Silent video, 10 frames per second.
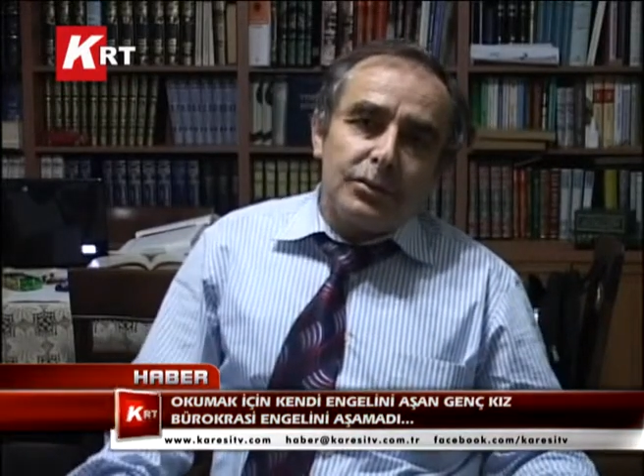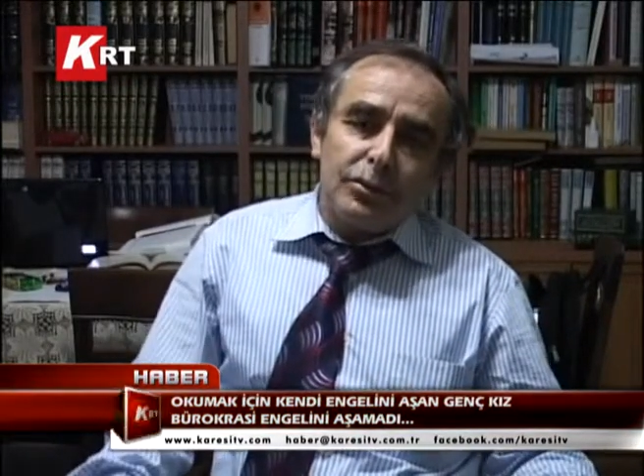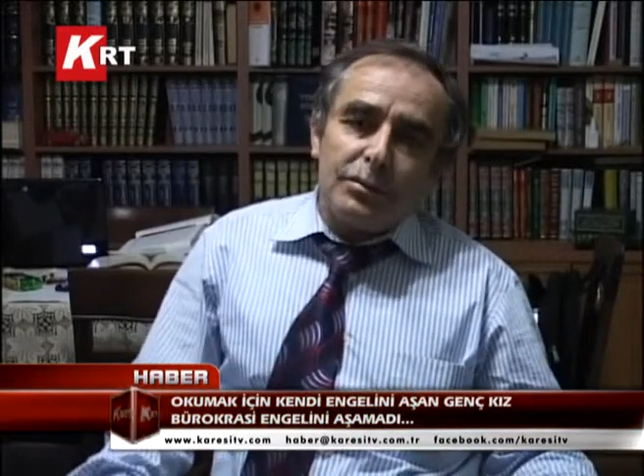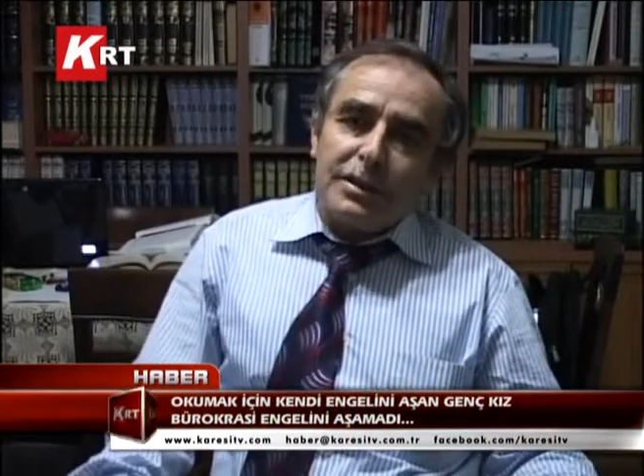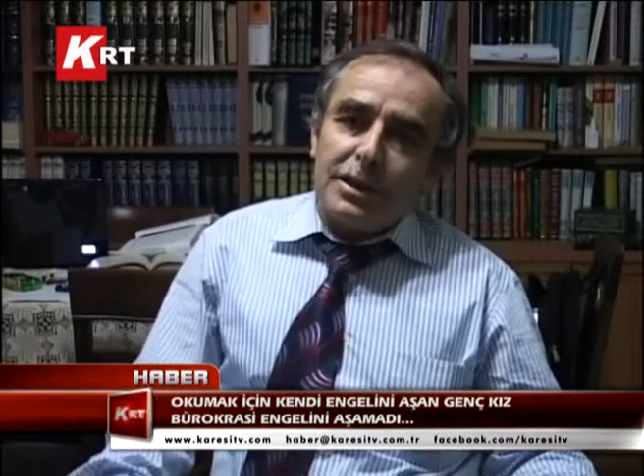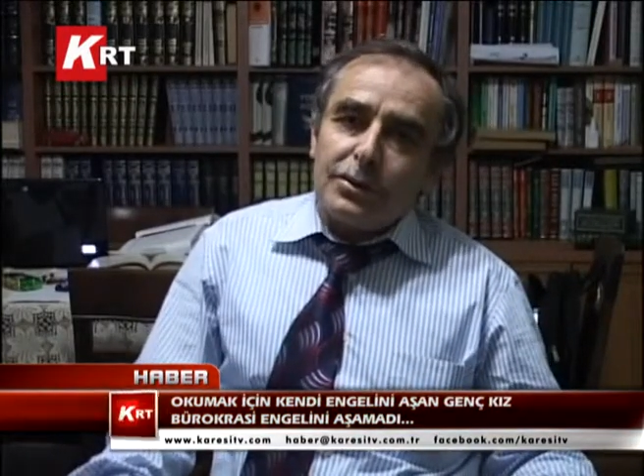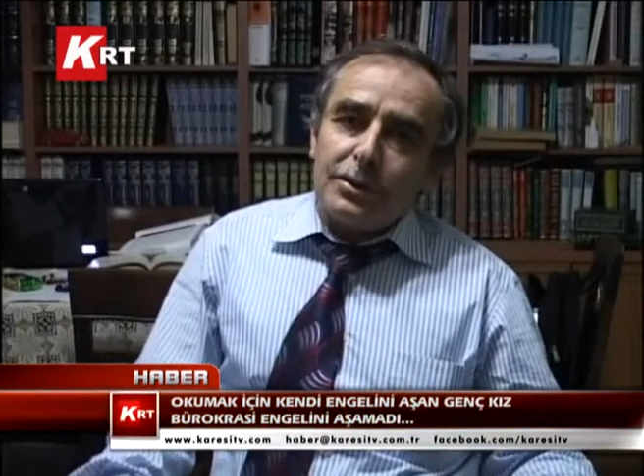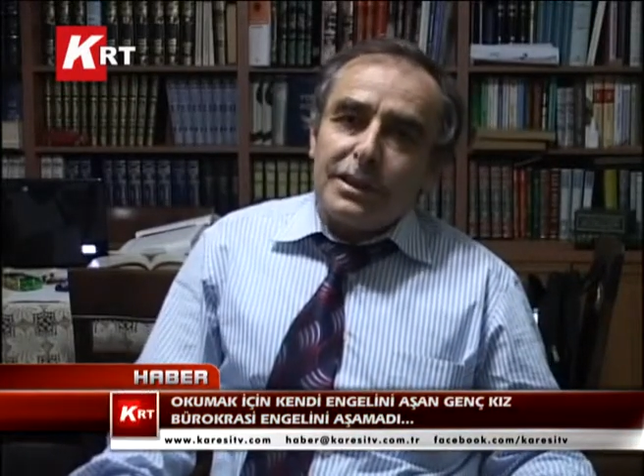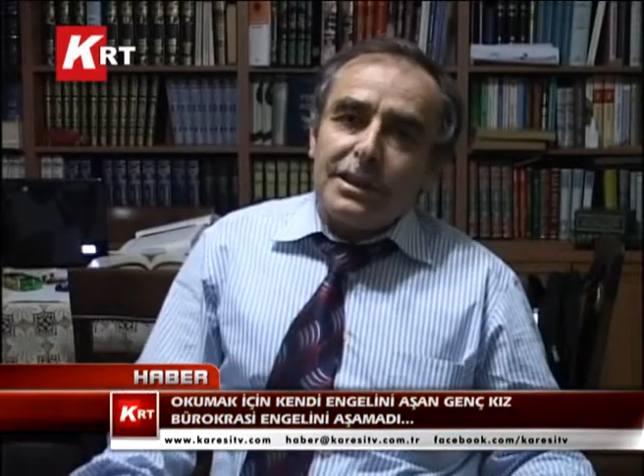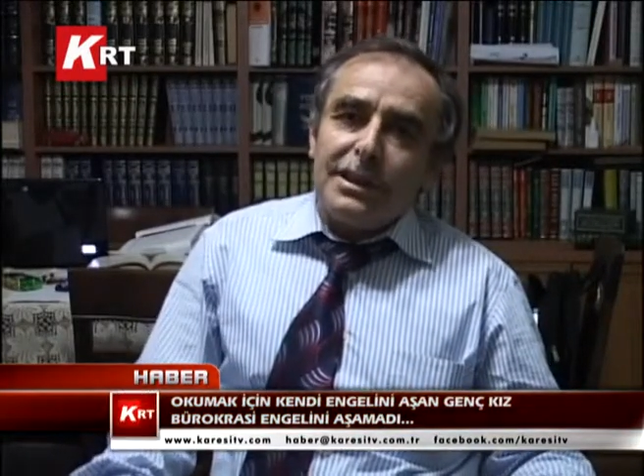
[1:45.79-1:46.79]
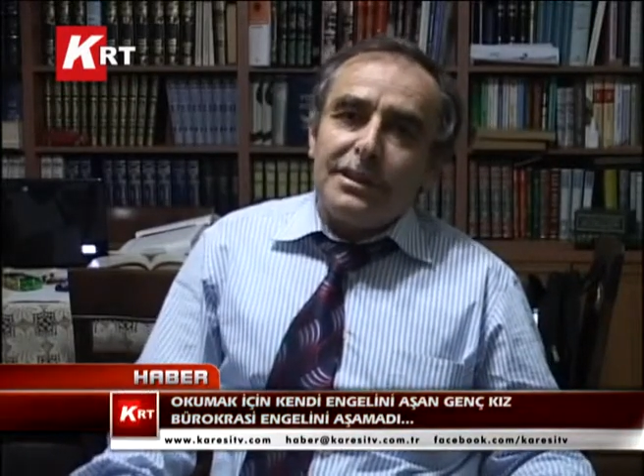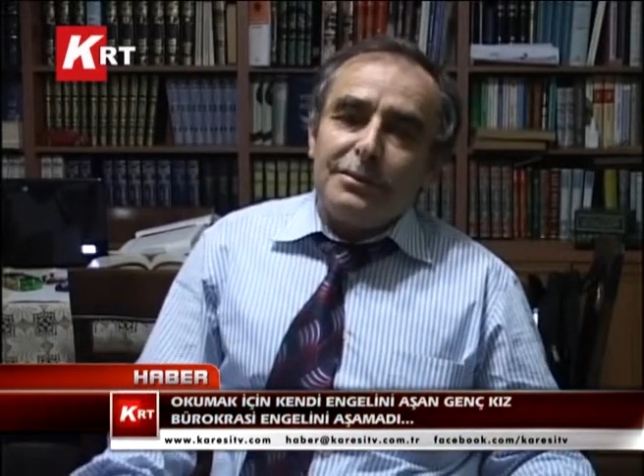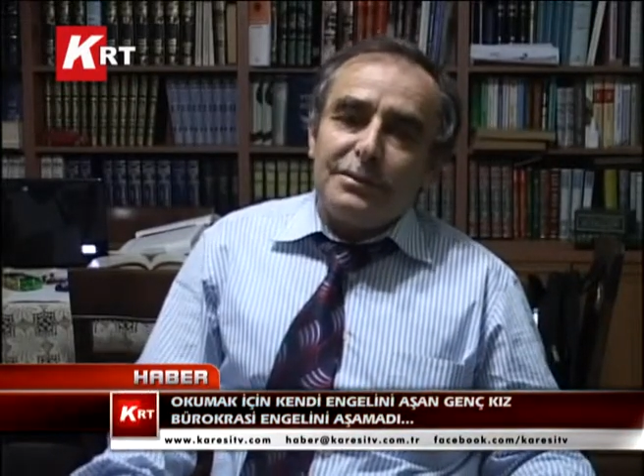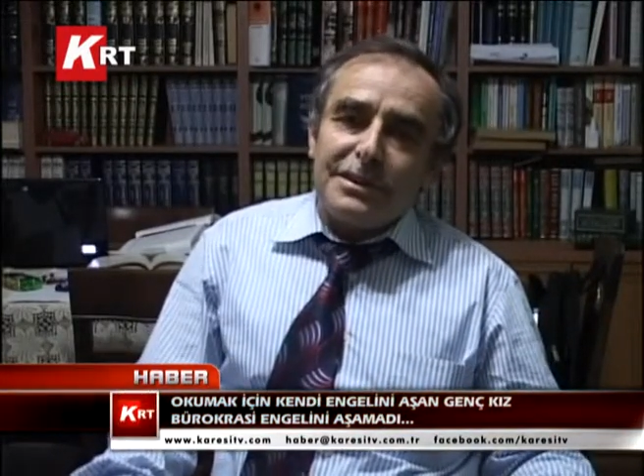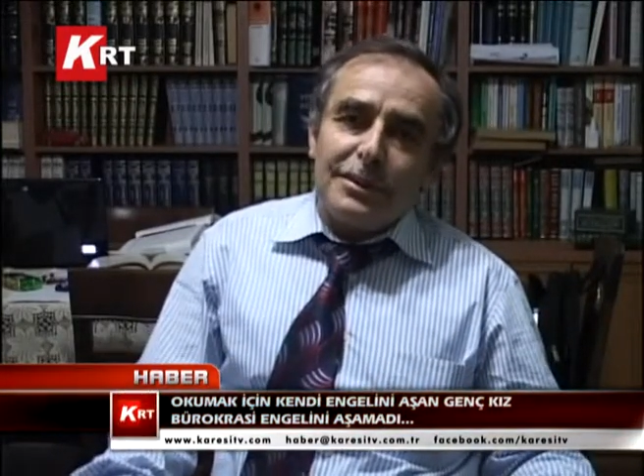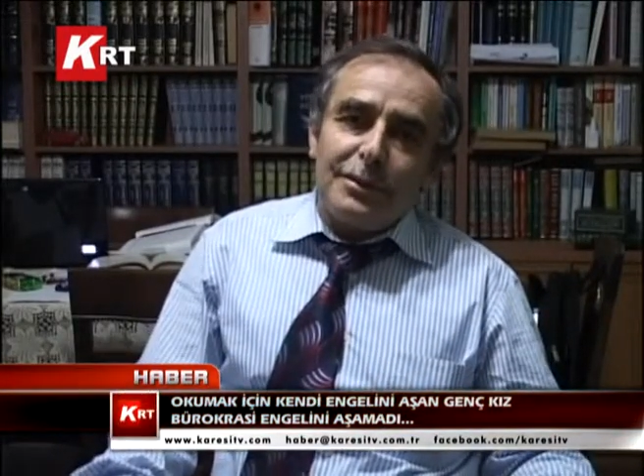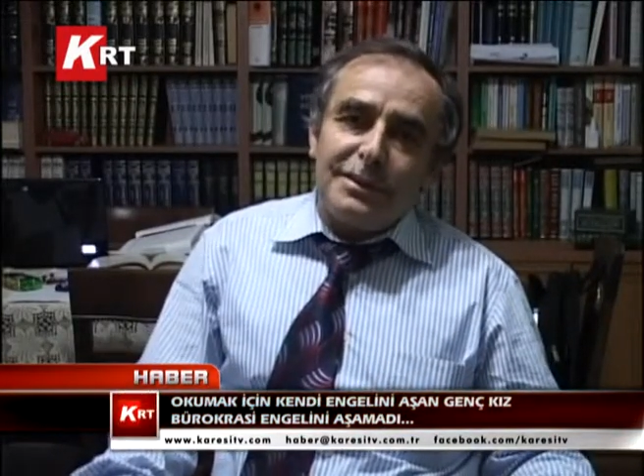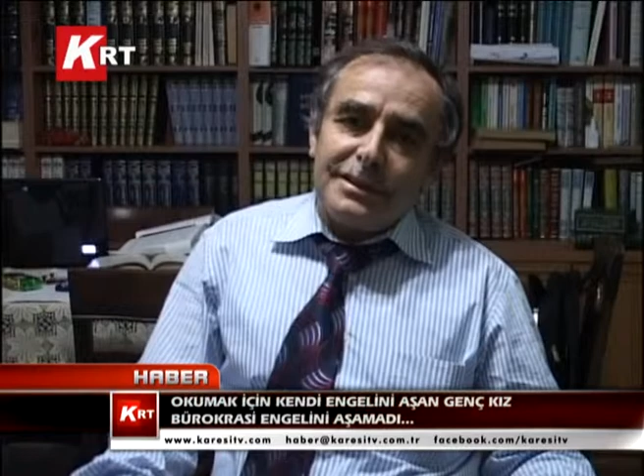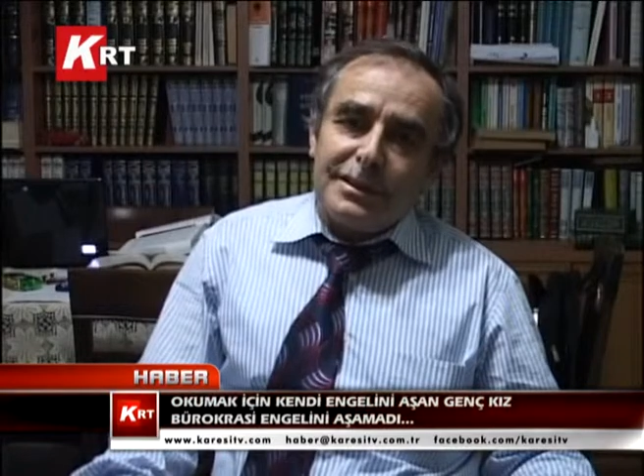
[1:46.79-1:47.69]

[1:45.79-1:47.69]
durumundan dolayı eğitimimizi devam